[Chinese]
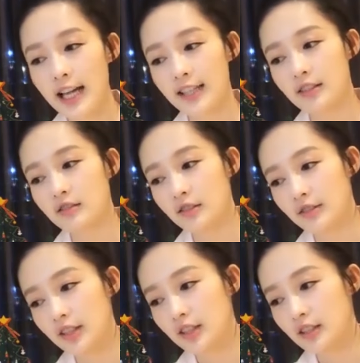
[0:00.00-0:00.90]
挺好
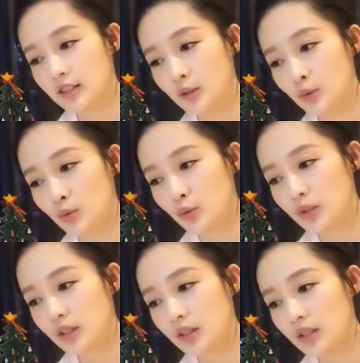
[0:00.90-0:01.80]
看的，因为
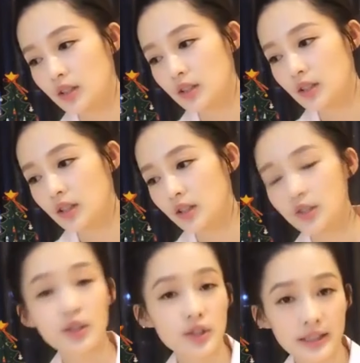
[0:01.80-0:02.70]
根据那
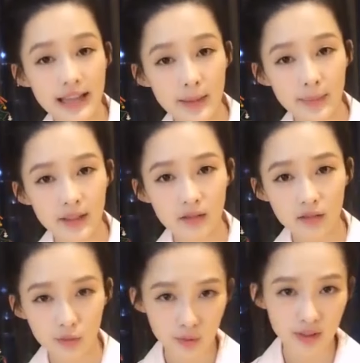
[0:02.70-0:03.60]
个真人真事改
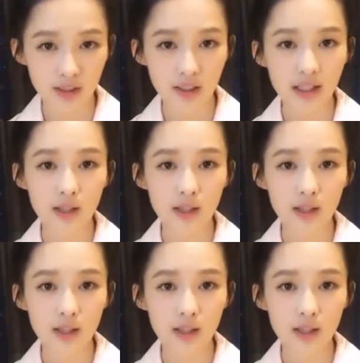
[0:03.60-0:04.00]
编的，